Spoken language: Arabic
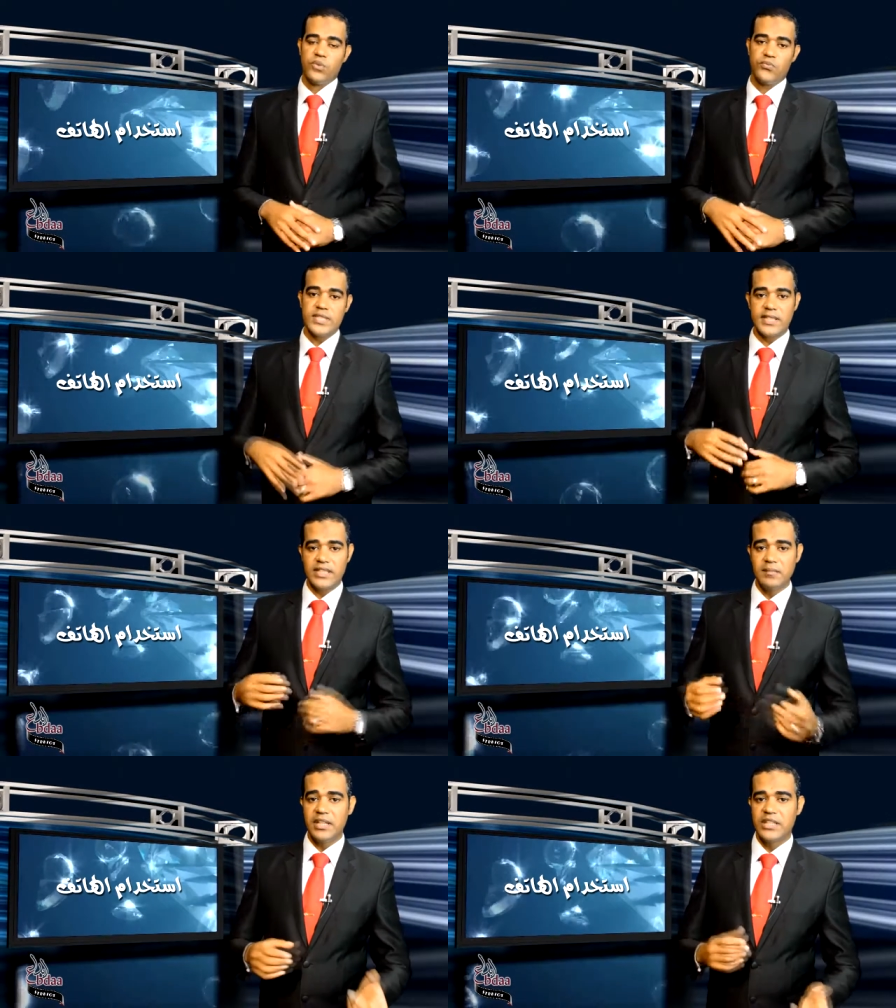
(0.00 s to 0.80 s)
في
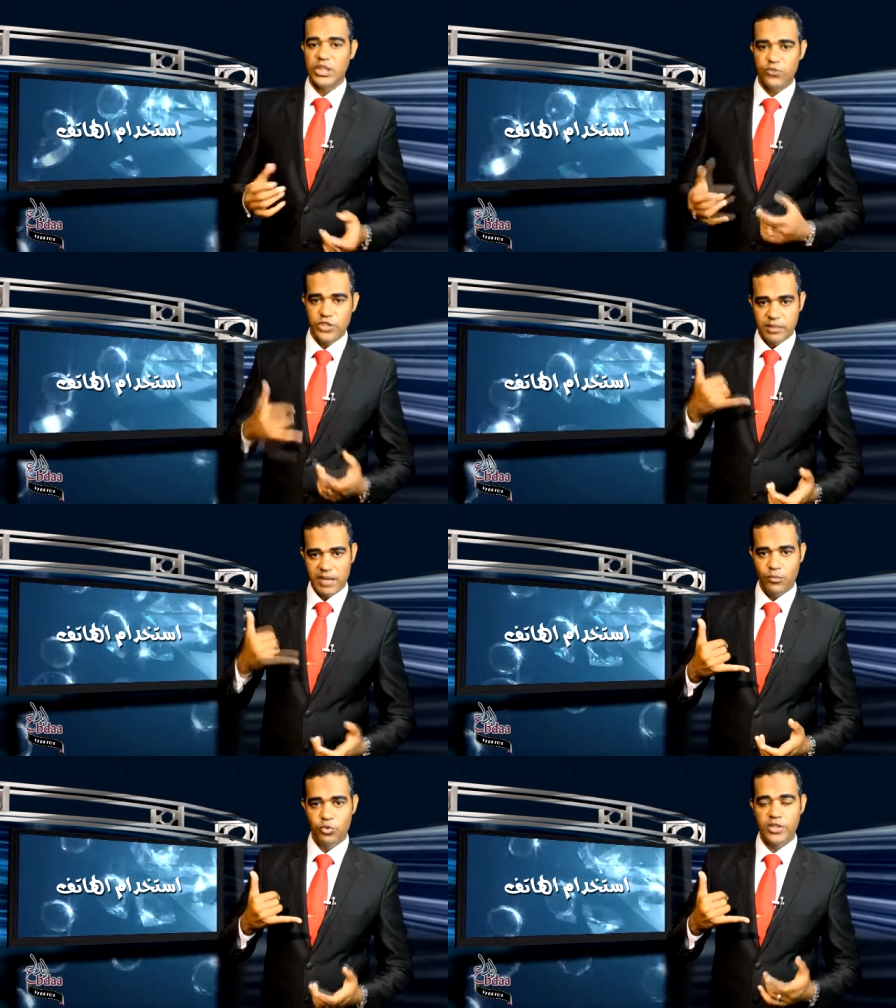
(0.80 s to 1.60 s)
استخدامي للتليفون
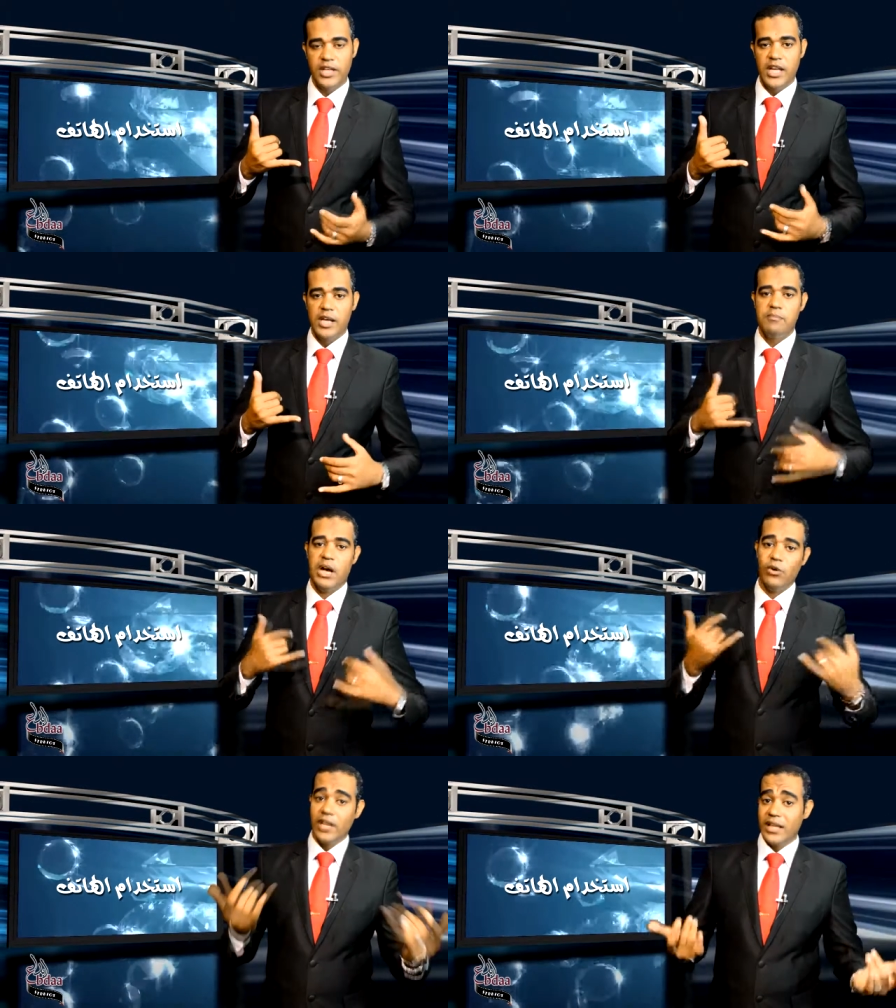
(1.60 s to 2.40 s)
المحمول
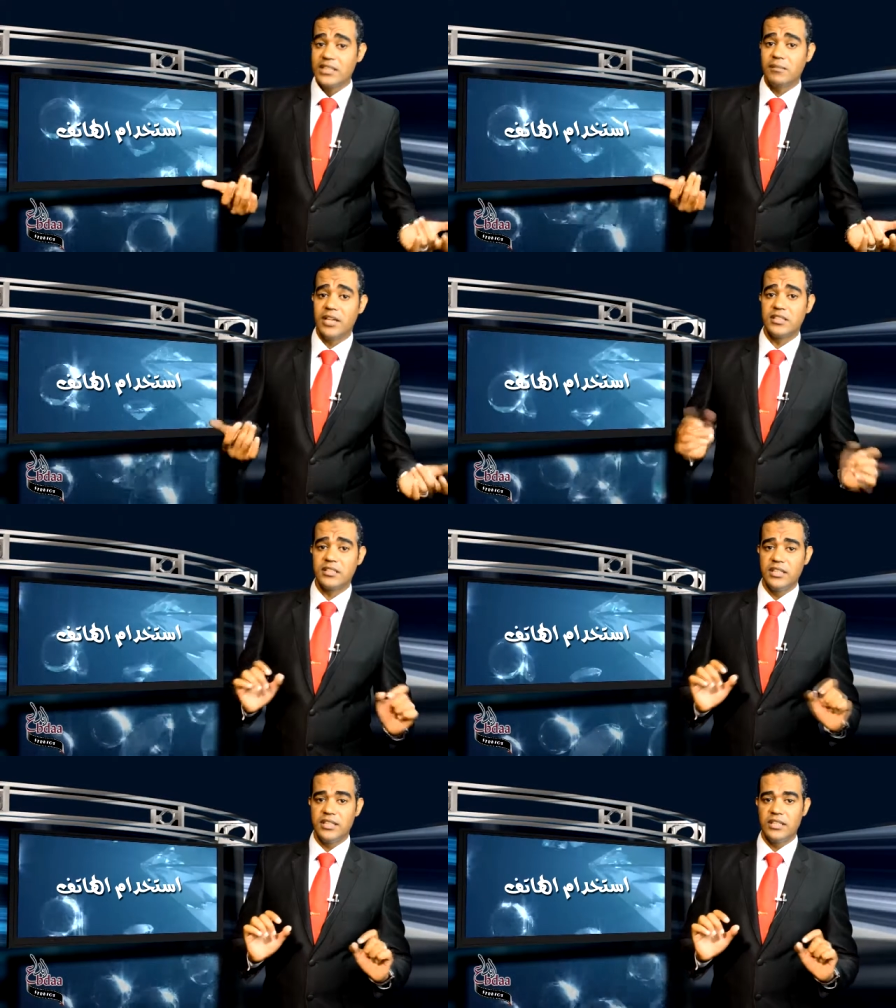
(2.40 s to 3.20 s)
بحاول على قد ما
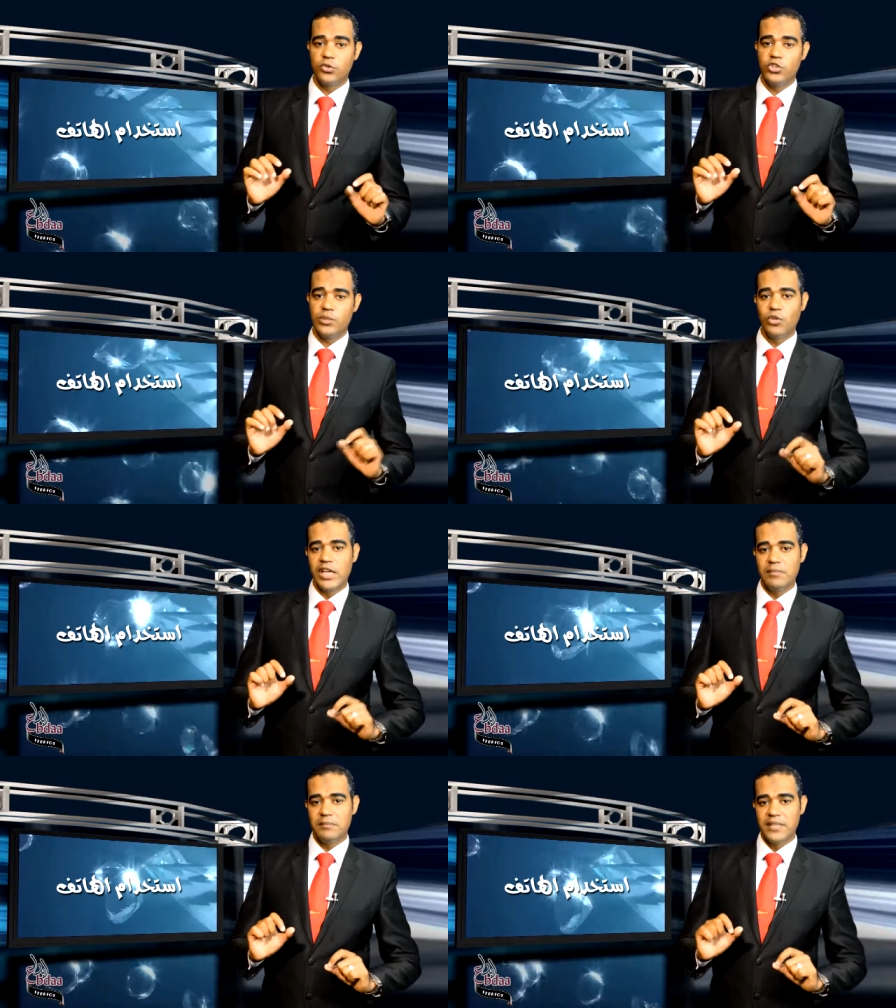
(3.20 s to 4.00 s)
اقدر ان تكون
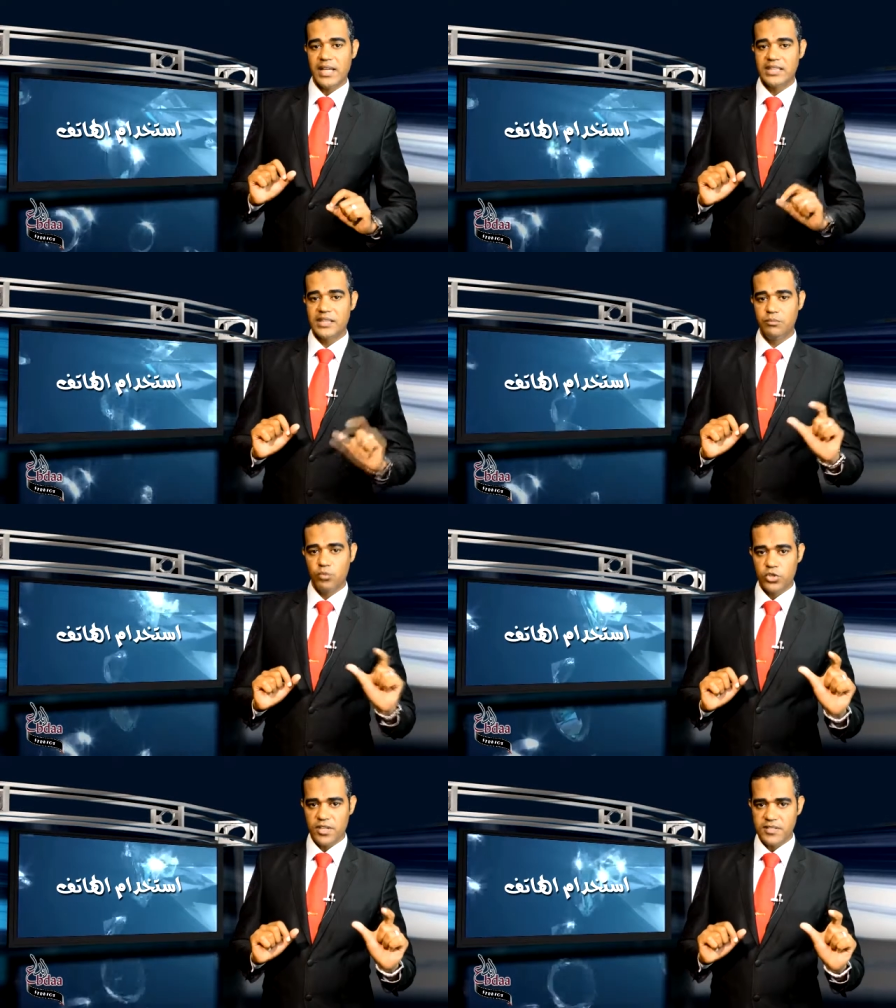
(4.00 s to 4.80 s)
المكالمات بتاعتي
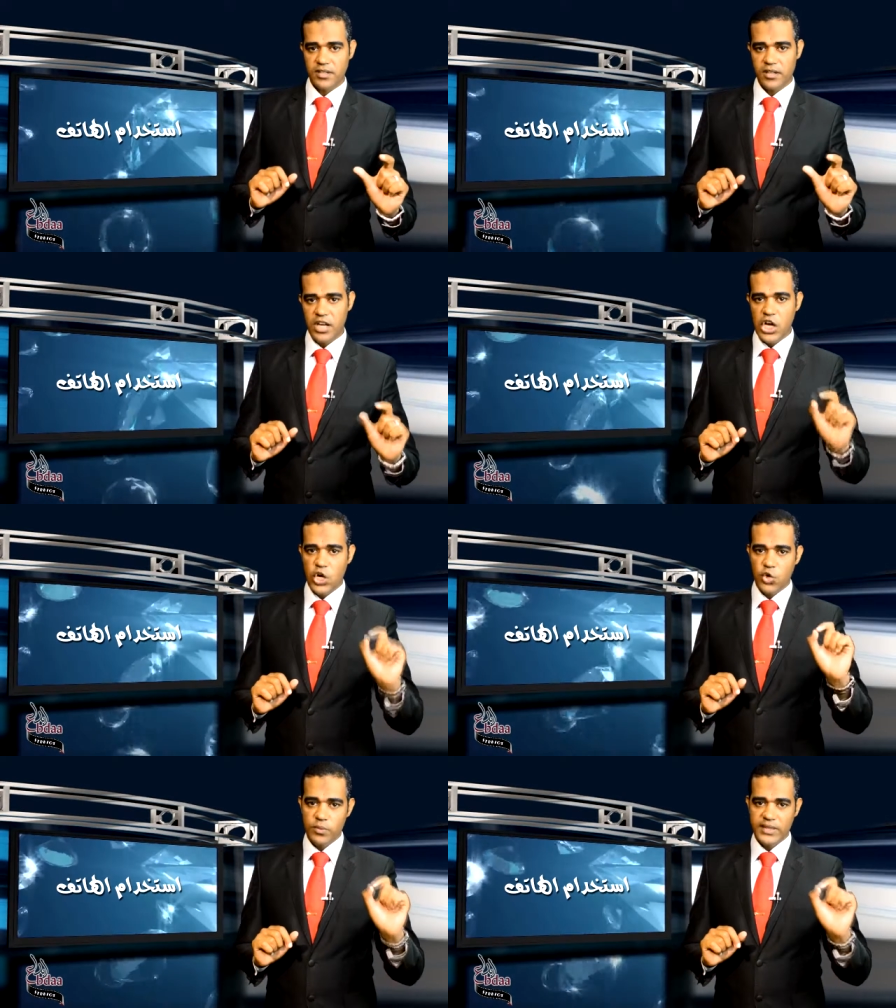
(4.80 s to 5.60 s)
مختصره
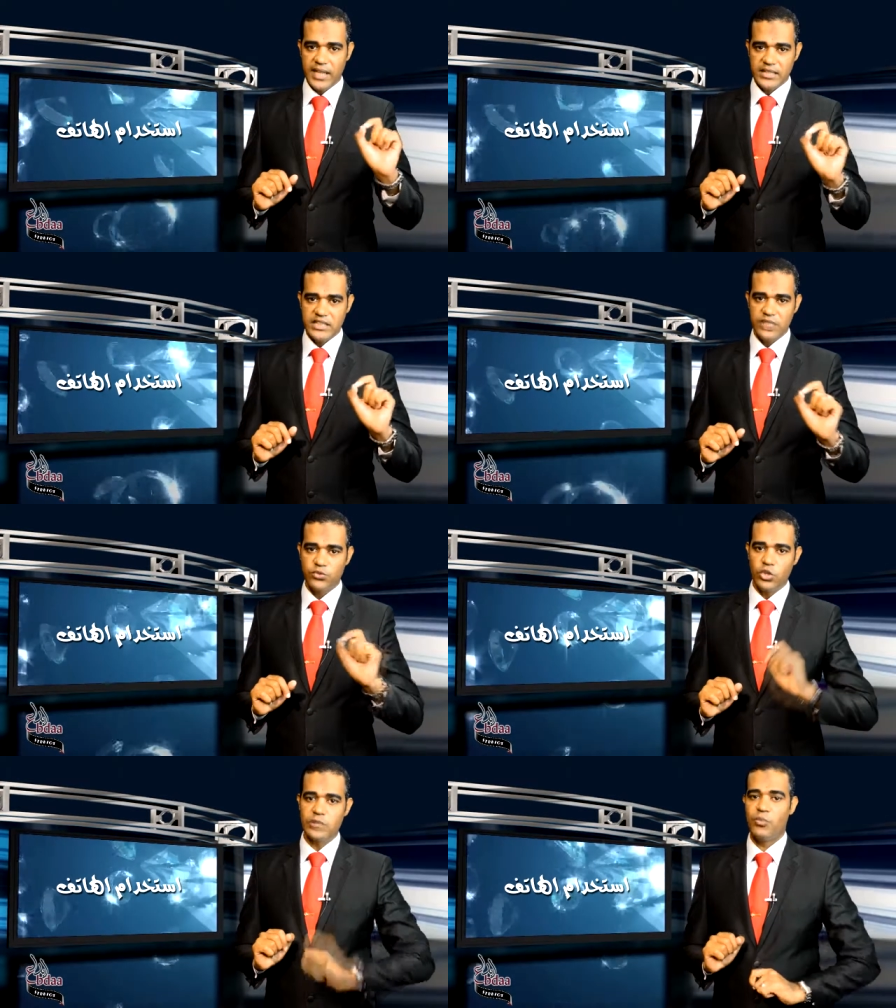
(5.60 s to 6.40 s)
ومتحدده
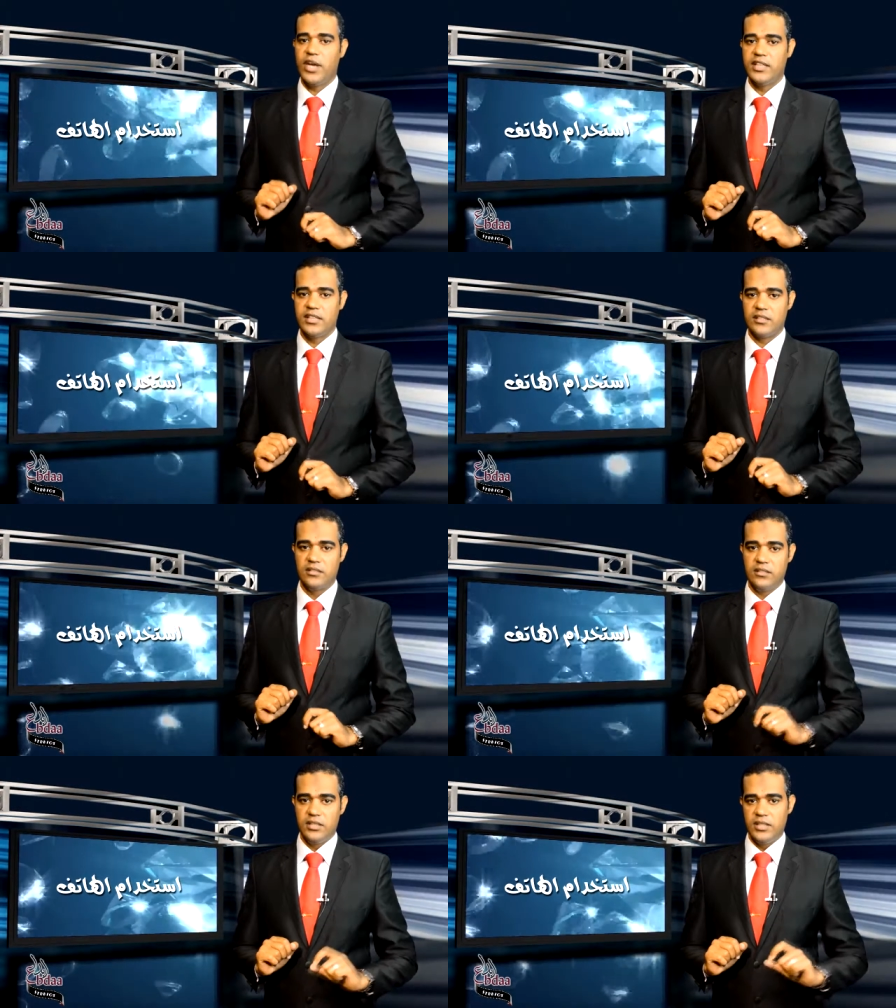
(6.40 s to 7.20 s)
في نقط معينه